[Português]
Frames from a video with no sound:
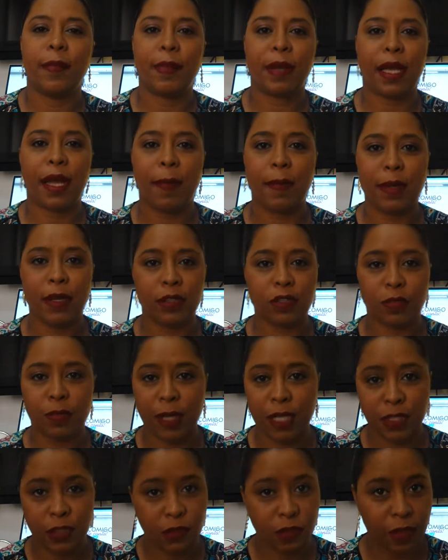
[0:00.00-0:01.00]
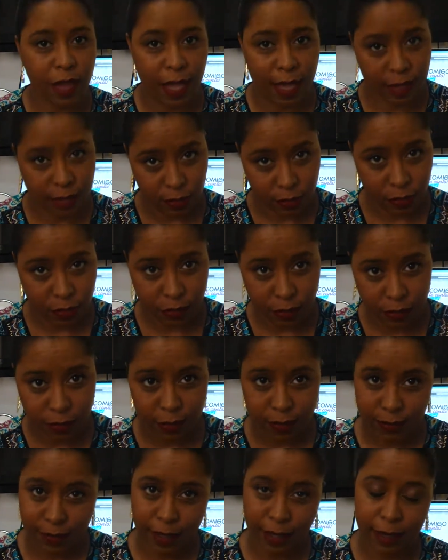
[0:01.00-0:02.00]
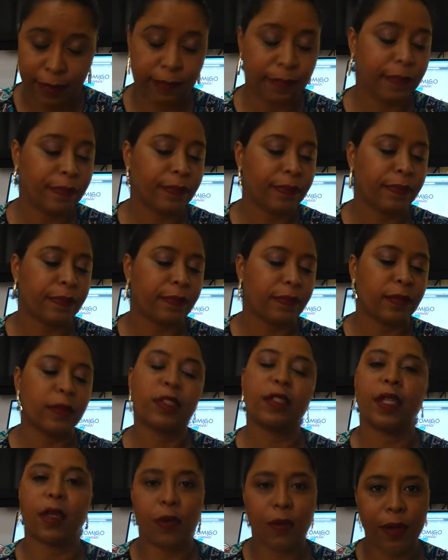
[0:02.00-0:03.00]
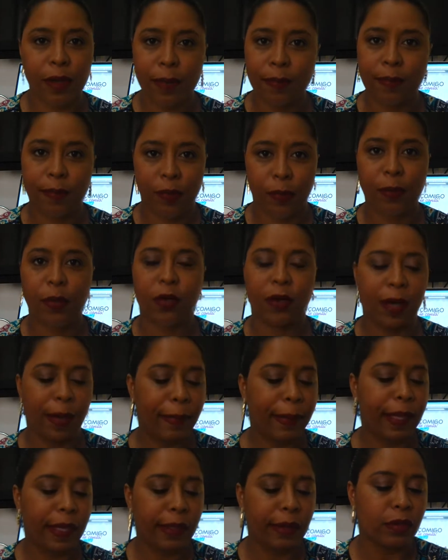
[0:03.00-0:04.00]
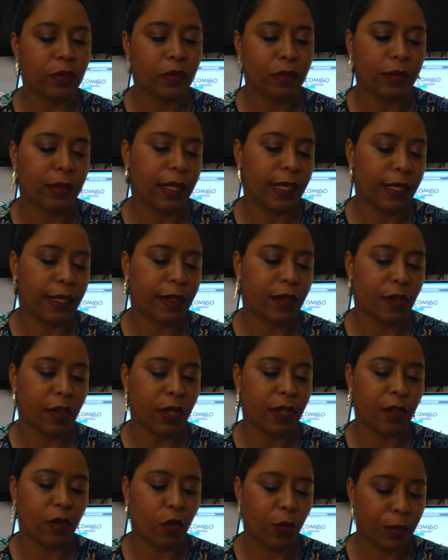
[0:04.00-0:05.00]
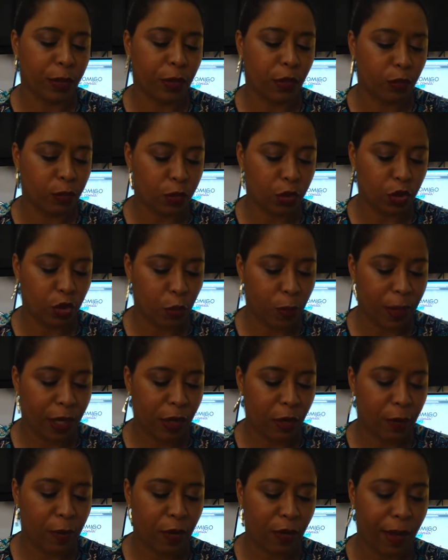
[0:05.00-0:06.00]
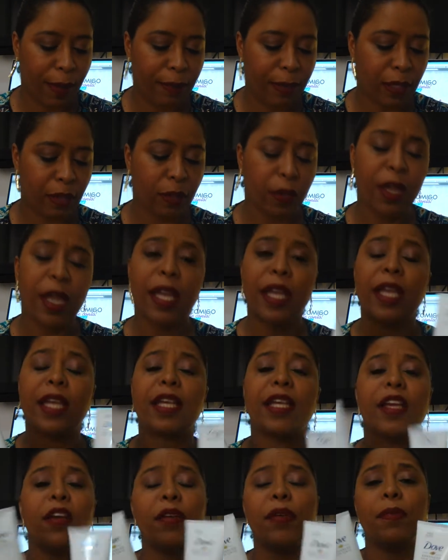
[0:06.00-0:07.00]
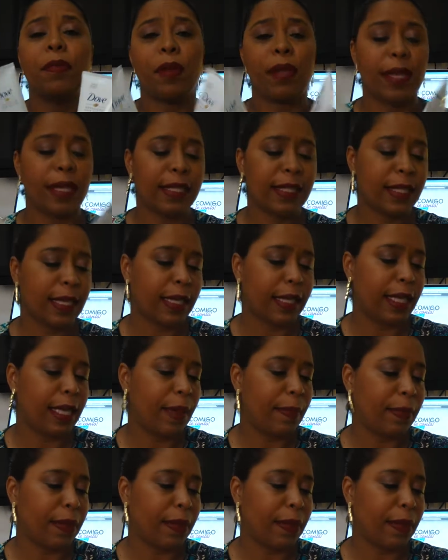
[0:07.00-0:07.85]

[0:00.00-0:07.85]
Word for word: é para cabelos mais velhos, né? Então é pro meu cabelo, ele, ele combinou muito bem com o meu cabelo. E que eu, esse aqui é